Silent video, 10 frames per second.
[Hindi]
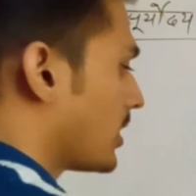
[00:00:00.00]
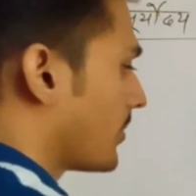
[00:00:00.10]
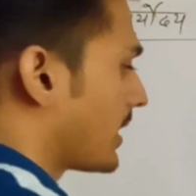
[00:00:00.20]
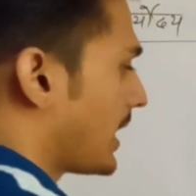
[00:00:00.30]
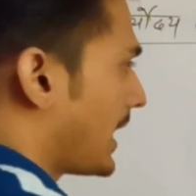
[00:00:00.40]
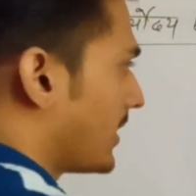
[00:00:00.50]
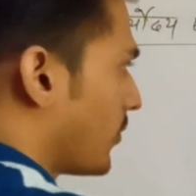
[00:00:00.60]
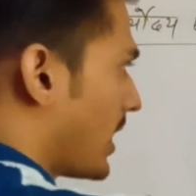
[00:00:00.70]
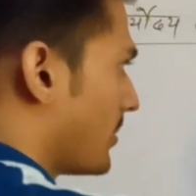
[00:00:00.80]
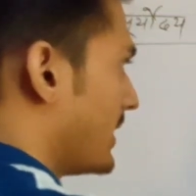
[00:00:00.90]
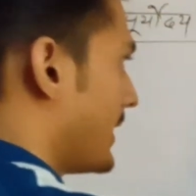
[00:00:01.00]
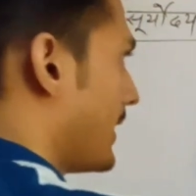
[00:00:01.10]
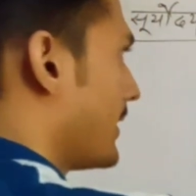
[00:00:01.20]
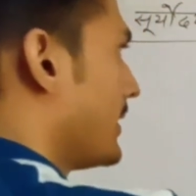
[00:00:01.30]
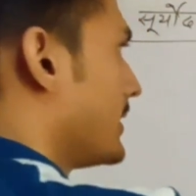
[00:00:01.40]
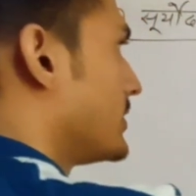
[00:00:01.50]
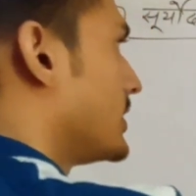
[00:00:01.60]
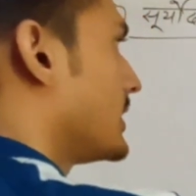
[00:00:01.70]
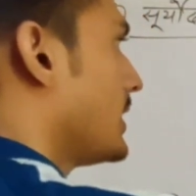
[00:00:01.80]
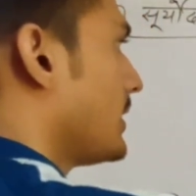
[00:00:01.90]
ओर हमारा एनवायरमेंट है
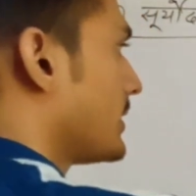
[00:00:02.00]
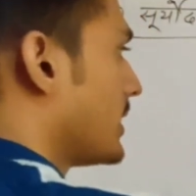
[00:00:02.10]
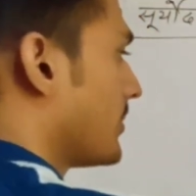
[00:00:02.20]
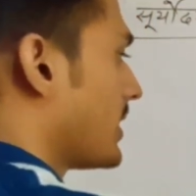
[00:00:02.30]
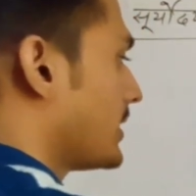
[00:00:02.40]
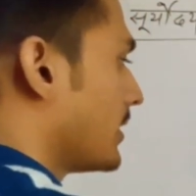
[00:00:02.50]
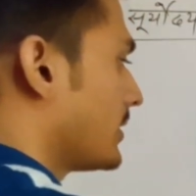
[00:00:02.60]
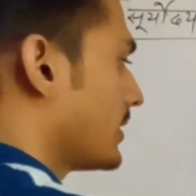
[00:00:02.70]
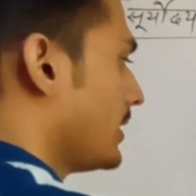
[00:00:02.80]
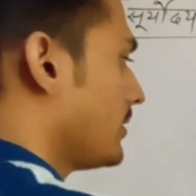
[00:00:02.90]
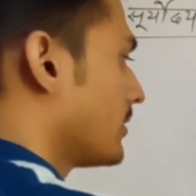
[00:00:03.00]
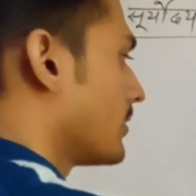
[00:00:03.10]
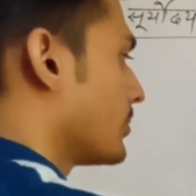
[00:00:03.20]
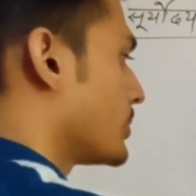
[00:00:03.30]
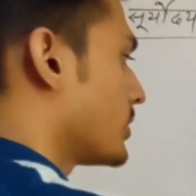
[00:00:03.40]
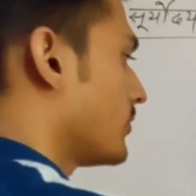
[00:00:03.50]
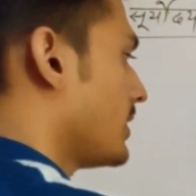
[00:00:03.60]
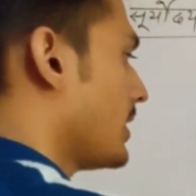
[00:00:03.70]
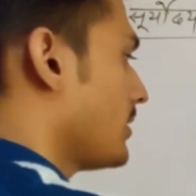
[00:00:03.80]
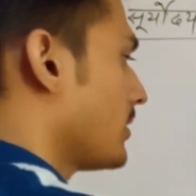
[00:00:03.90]
ठीक है ये हमारी अर्थ है पृथ्वी
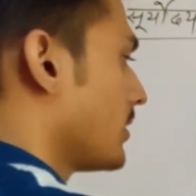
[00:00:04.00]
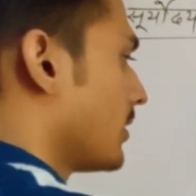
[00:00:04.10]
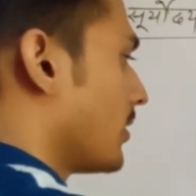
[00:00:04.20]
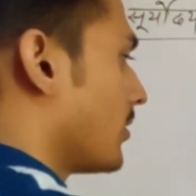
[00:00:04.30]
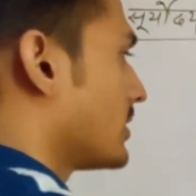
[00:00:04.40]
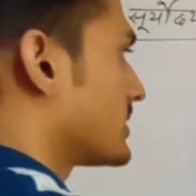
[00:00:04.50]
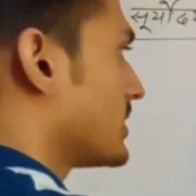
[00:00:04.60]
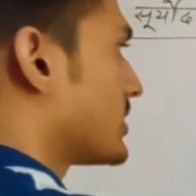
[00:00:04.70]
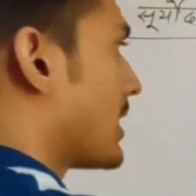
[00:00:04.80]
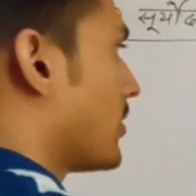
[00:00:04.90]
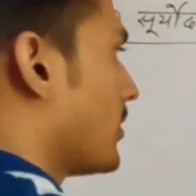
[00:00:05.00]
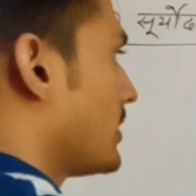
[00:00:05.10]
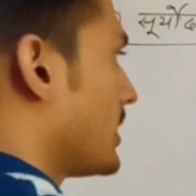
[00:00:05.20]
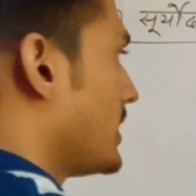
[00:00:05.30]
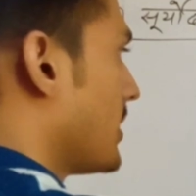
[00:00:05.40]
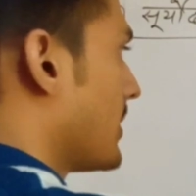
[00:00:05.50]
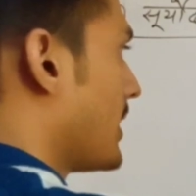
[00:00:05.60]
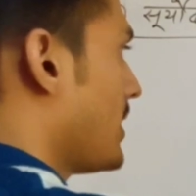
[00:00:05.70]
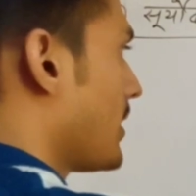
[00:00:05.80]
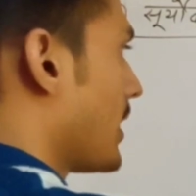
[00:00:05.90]
है और इसके चारों ओर ये
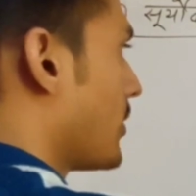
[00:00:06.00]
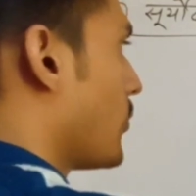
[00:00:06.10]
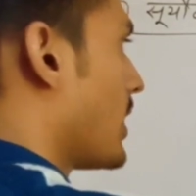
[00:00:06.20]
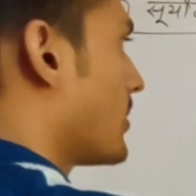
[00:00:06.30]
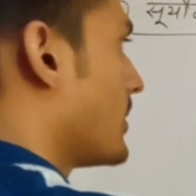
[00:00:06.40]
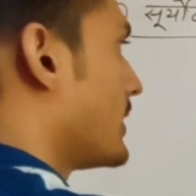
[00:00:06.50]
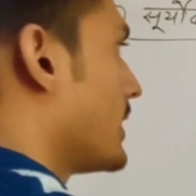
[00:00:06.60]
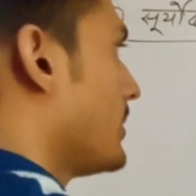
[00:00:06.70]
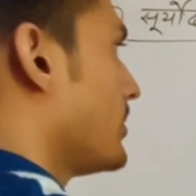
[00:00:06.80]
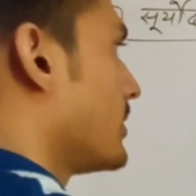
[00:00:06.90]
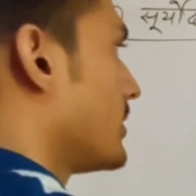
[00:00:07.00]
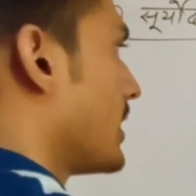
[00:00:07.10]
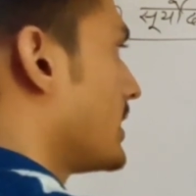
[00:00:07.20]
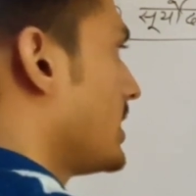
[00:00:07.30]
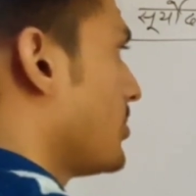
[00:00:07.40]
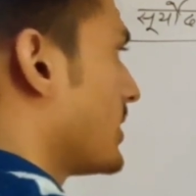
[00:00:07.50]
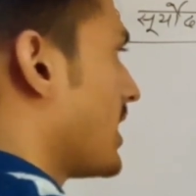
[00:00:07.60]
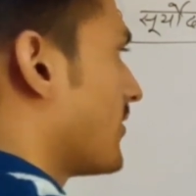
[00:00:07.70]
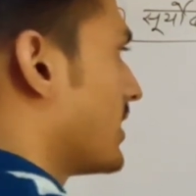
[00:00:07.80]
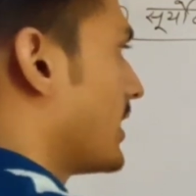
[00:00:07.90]
हमारा एनवायरमेंट है यानी कि
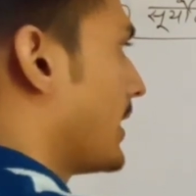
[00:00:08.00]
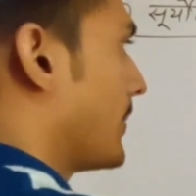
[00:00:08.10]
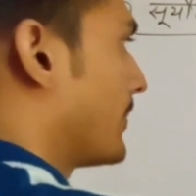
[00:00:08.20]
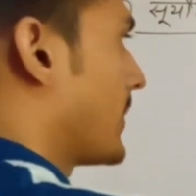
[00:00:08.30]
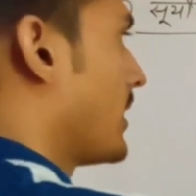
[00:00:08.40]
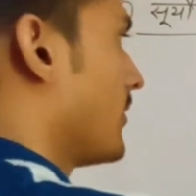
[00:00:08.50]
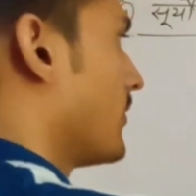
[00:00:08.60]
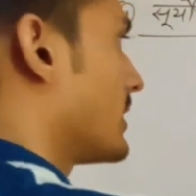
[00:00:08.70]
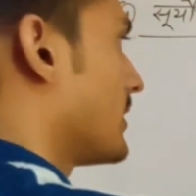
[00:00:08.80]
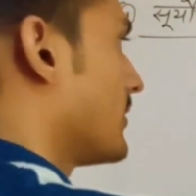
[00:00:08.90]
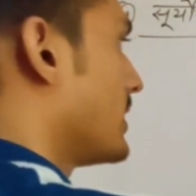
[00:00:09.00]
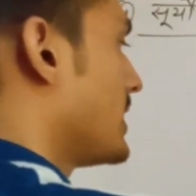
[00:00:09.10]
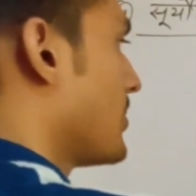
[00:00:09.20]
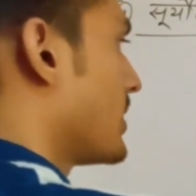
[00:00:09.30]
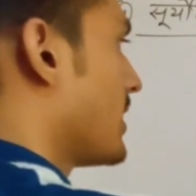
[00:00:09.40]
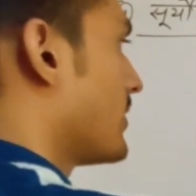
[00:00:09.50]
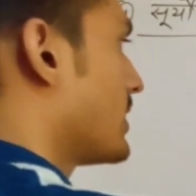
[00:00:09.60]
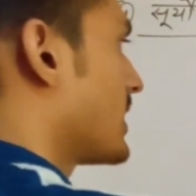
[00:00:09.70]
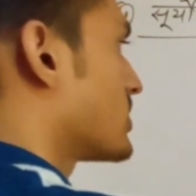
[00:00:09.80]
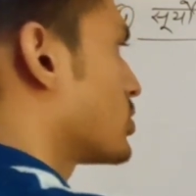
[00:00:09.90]
पर्यावरण है वातावरण या
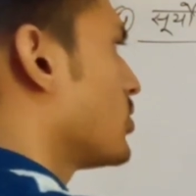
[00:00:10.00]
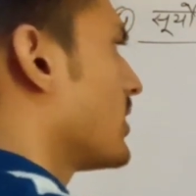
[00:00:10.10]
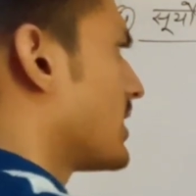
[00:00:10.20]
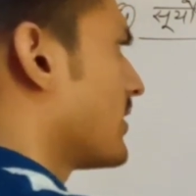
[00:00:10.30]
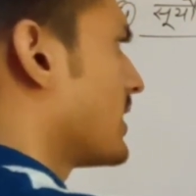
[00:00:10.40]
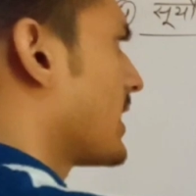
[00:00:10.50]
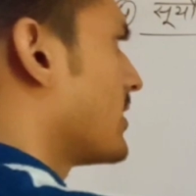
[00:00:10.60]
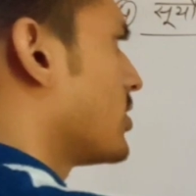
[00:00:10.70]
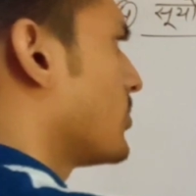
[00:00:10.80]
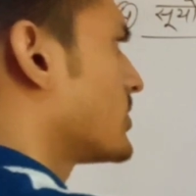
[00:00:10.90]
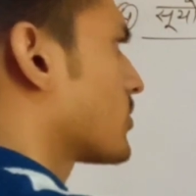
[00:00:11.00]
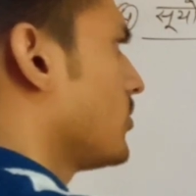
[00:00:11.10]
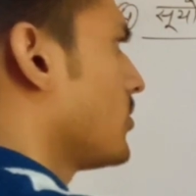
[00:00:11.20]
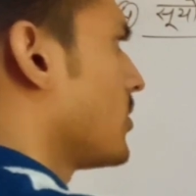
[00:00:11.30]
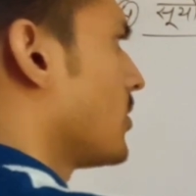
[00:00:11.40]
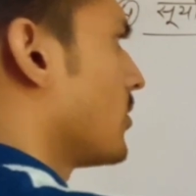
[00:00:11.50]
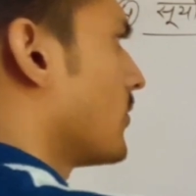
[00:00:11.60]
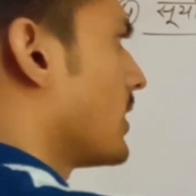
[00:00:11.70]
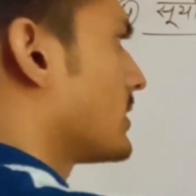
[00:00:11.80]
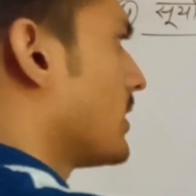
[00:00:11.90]
पर्यावरण कह सकते हो वातावरण कह देता हूँ मैं इसको
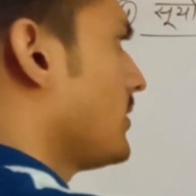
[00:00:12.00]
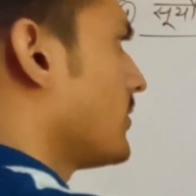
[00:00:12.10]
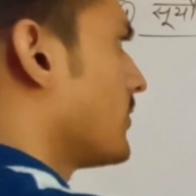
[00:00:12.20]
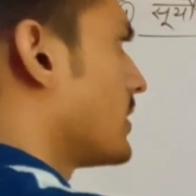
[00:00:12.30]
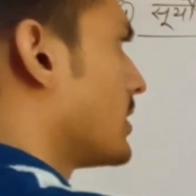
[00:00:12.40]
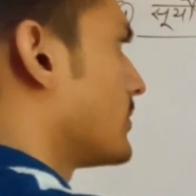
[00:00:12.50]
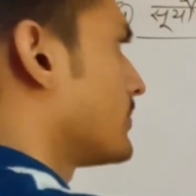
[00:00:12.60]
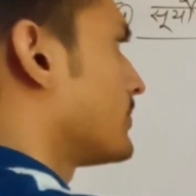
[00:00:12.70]
वातावरण